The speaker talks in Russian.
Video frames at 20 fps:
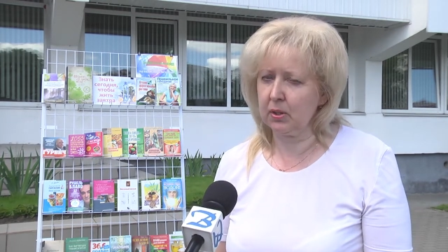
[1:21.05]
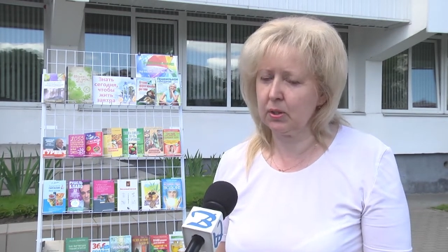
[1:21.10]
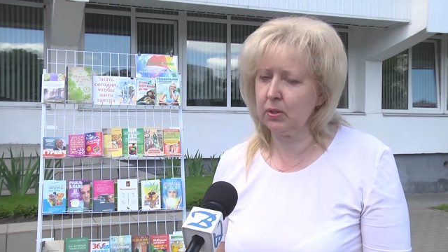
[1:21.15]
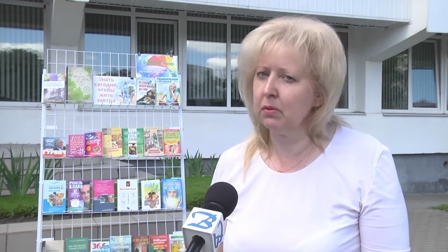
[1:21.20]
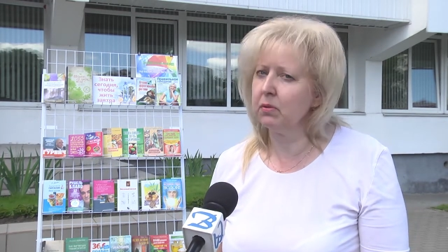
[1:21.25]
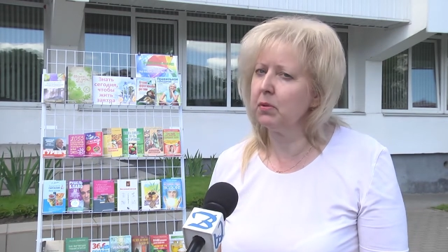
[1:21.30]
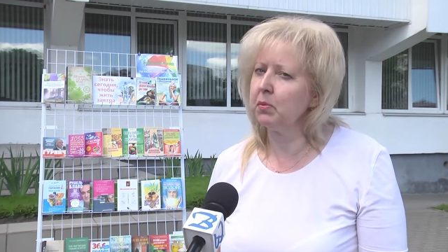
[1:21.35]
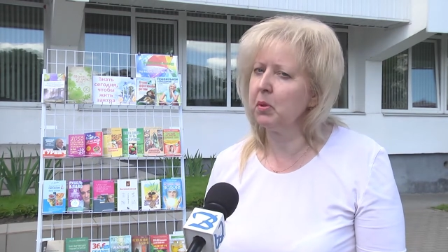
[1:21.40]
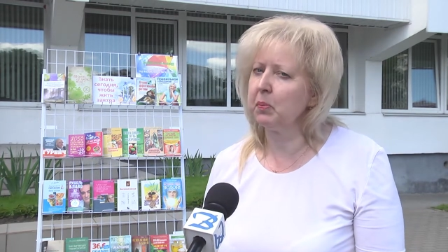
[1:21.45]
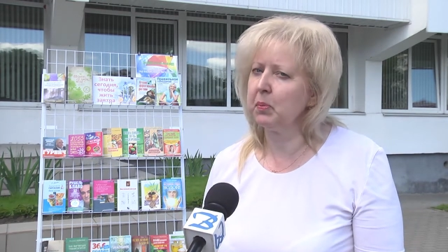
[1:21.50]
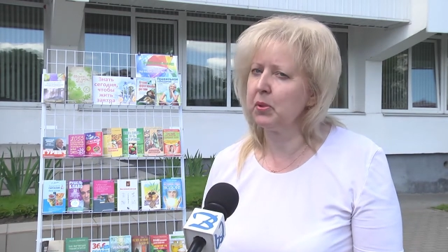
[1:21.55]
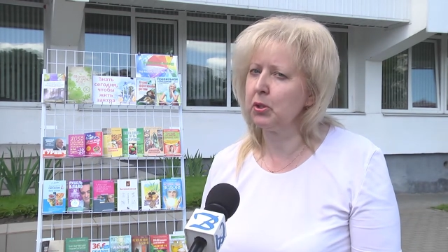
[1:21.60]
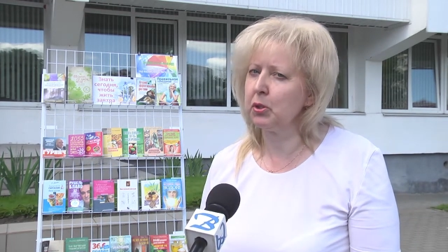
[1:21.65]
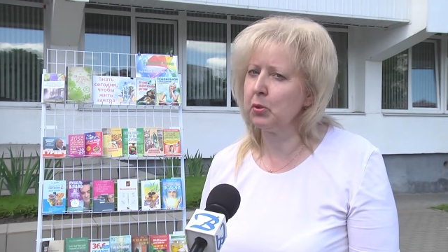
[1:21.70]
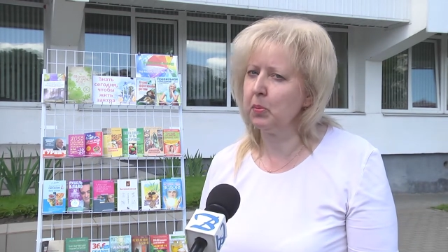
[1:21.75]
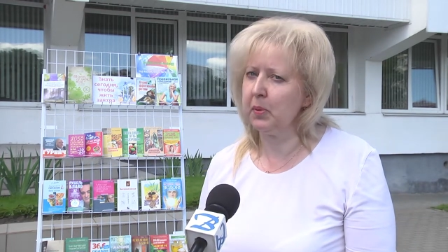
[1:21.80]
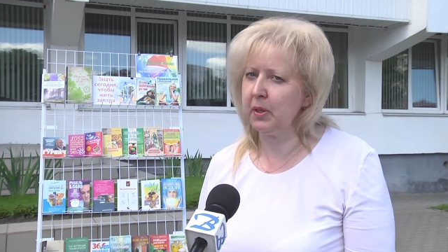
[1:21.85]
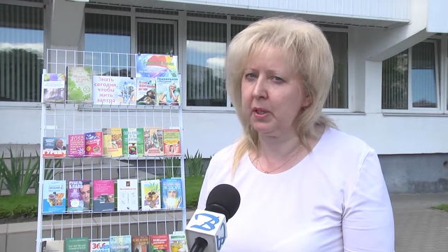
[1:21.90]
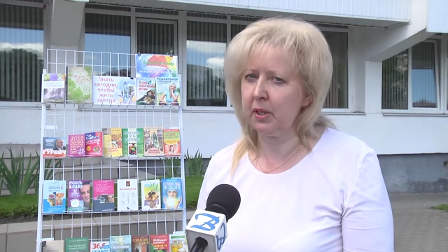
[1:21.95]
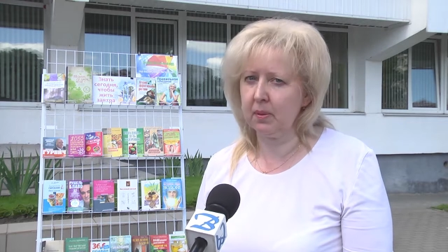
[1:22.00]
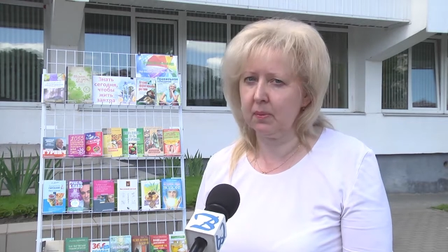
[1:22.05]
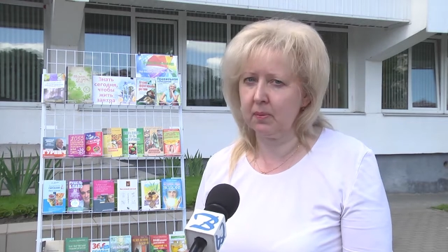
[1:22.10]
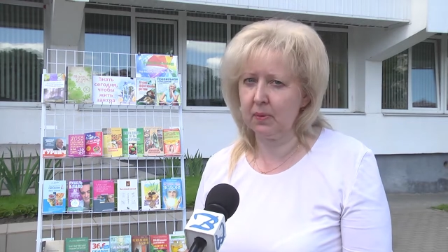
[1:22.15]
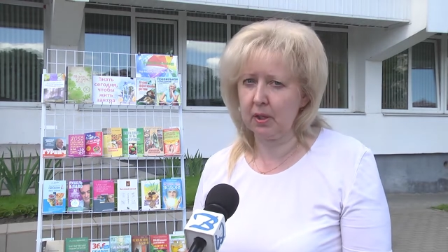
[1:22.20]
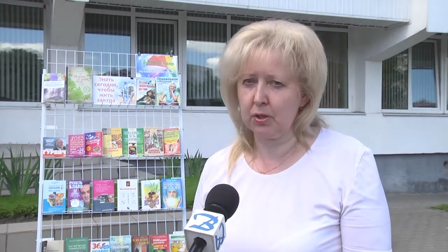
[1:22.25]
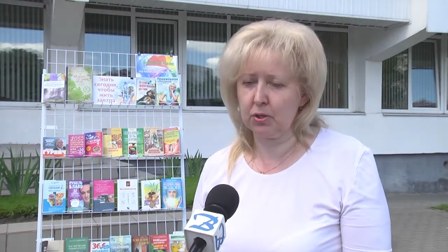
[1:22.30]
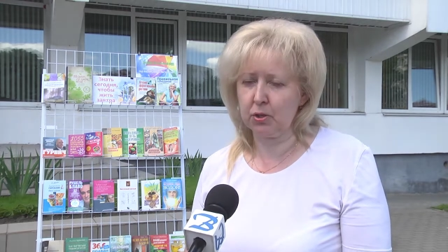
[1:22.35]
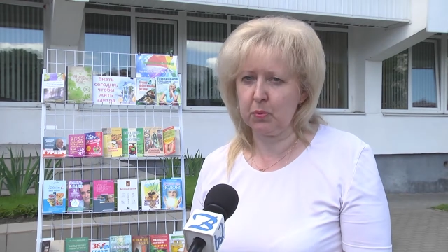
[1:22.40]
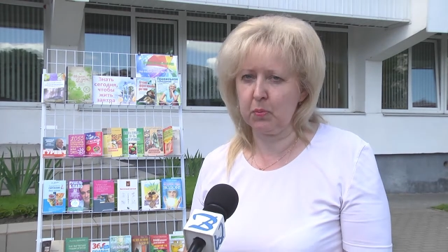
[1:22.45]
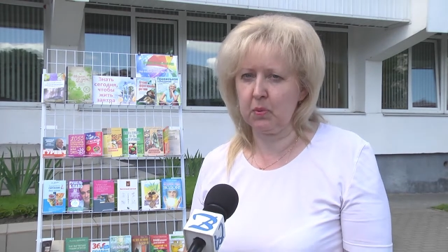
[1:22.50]
с новыми поступлениями в
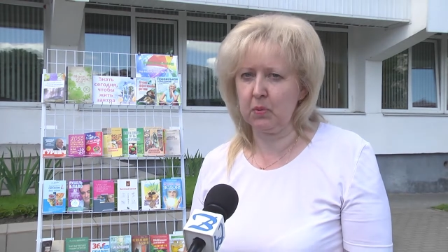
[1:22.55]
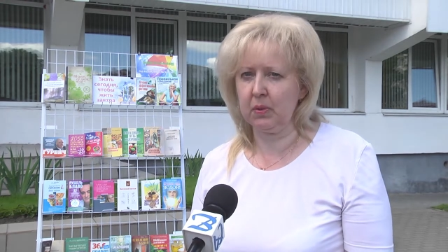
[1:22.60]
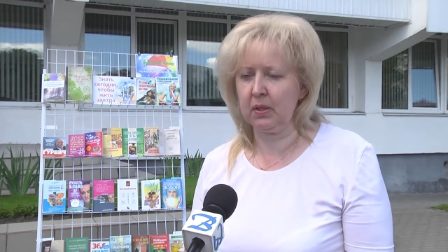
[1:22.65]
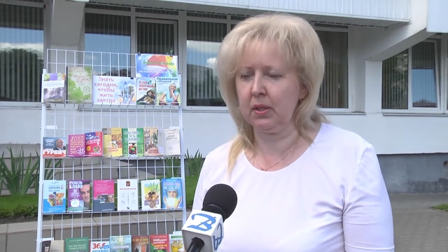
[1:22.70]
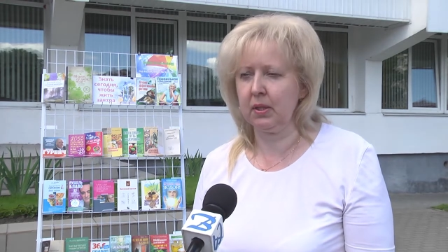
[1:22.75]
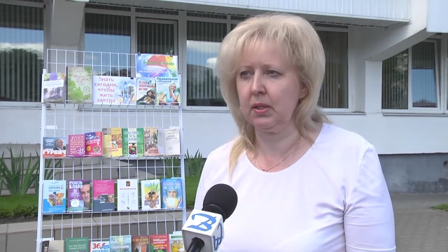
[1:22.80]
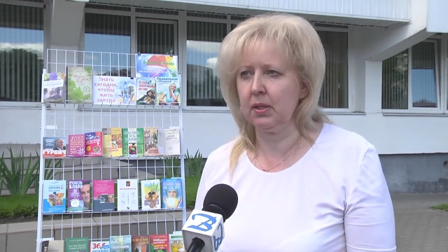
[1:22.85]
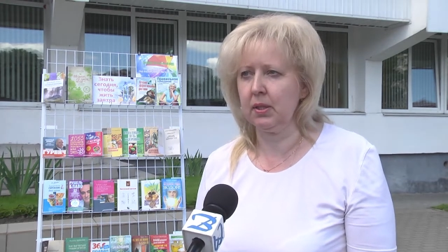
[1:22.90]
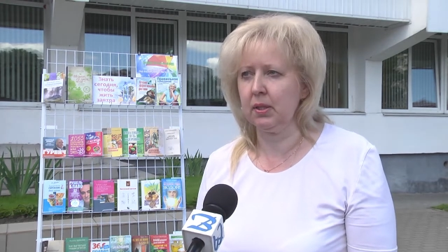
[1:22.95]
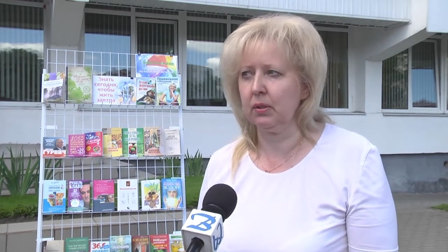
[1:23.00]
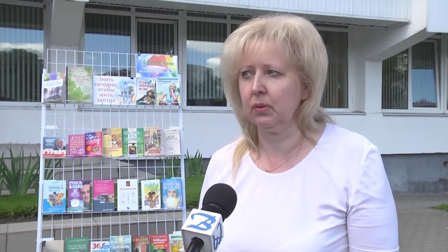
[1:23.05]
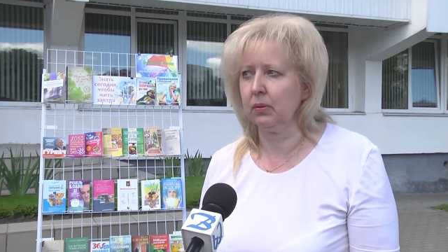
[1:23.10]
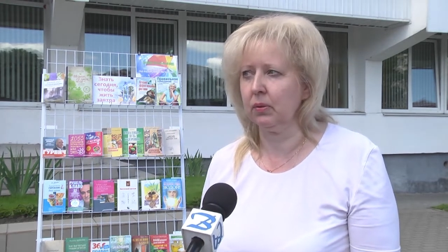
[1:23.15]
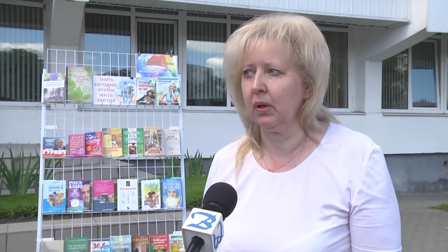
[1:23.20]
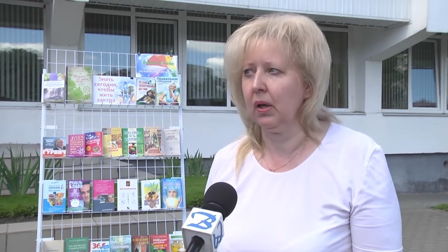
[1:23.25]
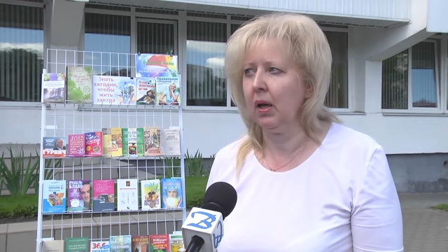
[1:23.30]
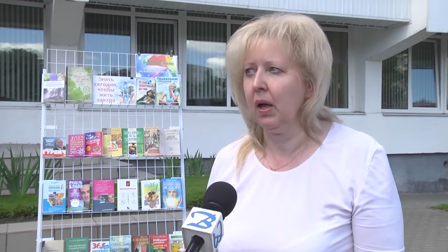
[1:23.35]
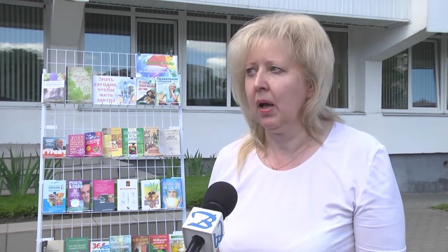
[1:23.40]
нашу библиотеку.